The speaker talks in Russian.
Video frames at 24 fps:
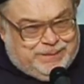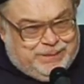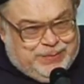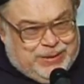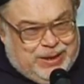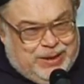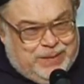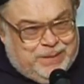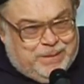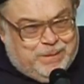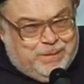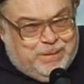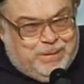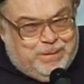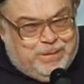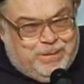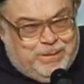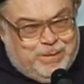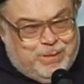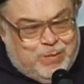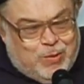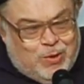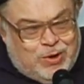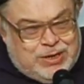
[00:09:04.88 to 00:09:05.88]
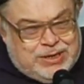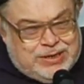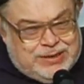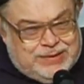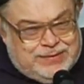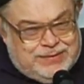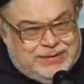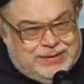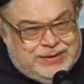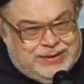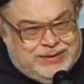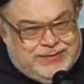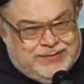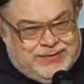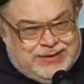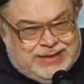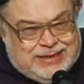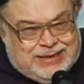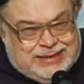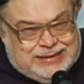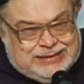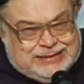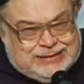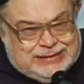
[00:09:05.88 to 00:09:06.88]
Да, Бог
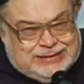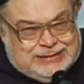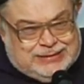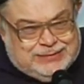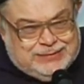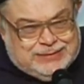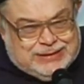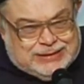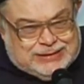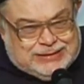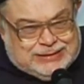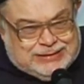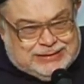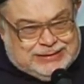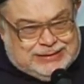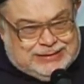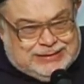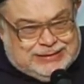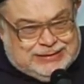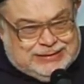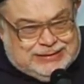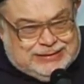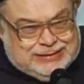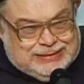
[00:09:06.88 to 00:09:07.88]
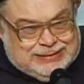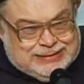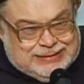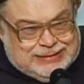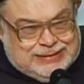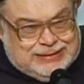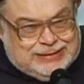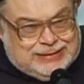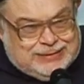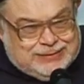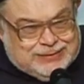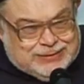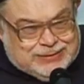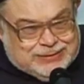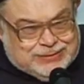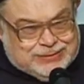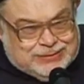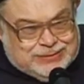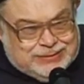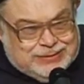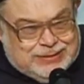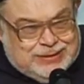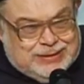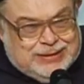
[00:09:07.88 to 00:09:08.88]
являет святость да, свою.
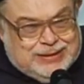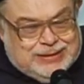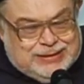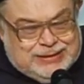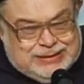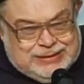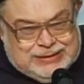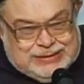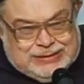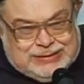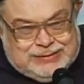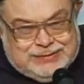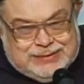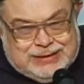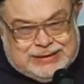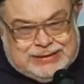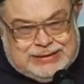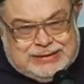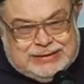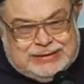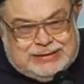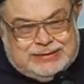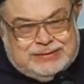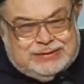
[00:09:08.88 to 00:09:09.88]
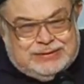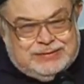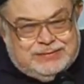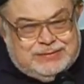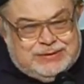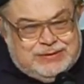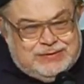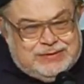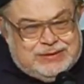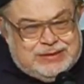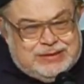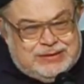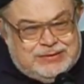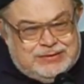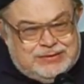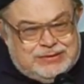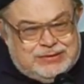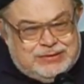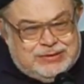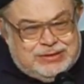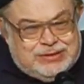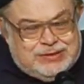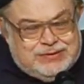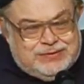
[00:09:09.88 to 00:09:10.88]
И святость мы в данном
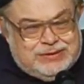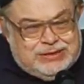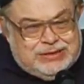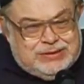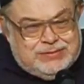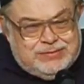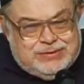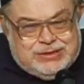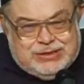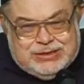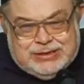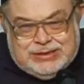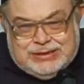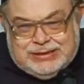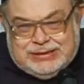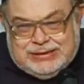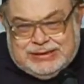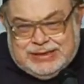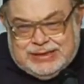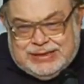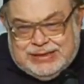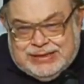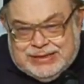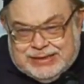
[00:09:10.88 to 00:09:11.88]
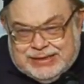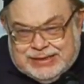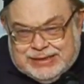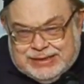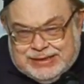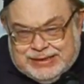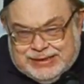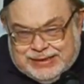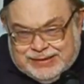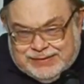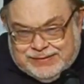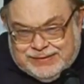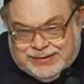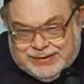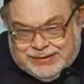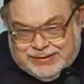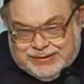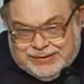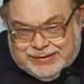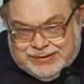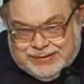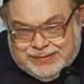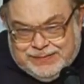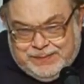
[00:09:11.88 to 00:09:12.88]
случае видим через Кагена
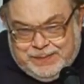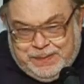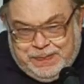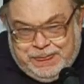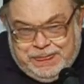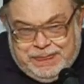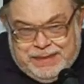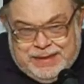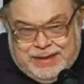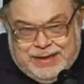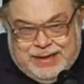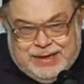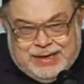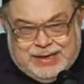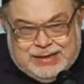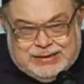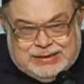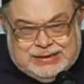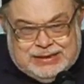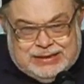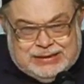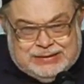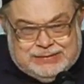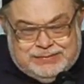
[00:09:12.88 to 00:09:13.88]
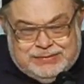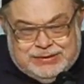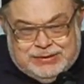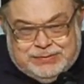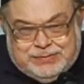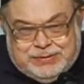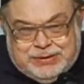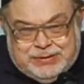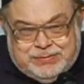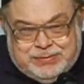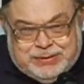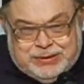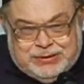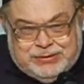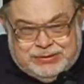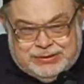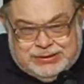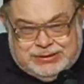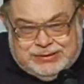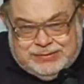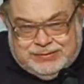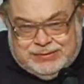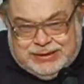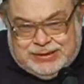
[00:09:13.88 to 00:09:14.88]
явленную. И когда мы
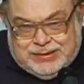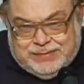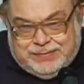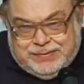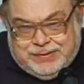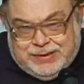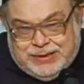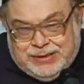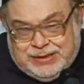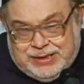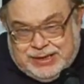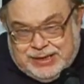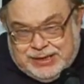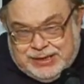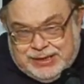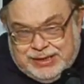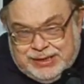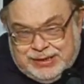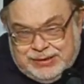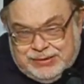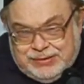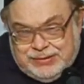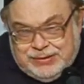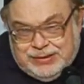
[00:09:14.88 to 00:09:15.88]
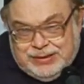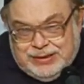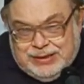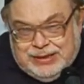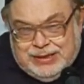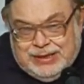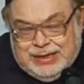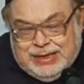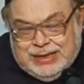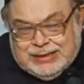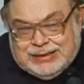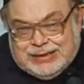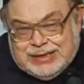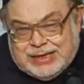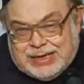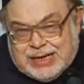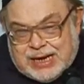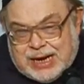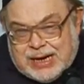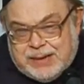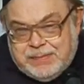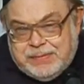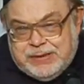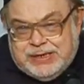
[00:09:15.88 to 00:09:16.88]
преподносим это Кагену, это
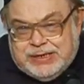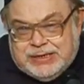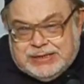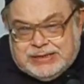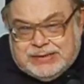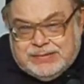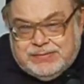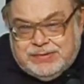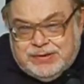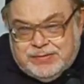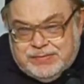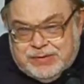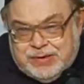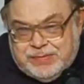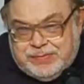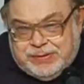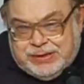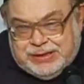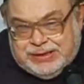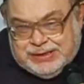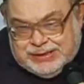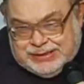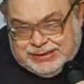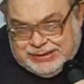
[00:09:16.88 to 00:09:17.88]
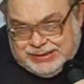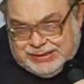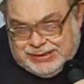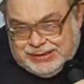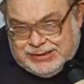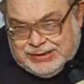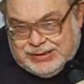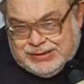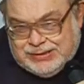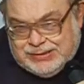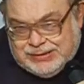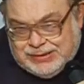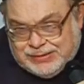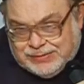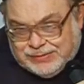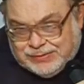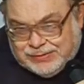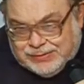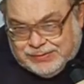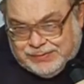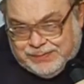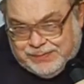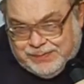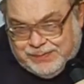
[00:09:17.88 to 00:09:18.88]
как бы, если бы мы приносили кому?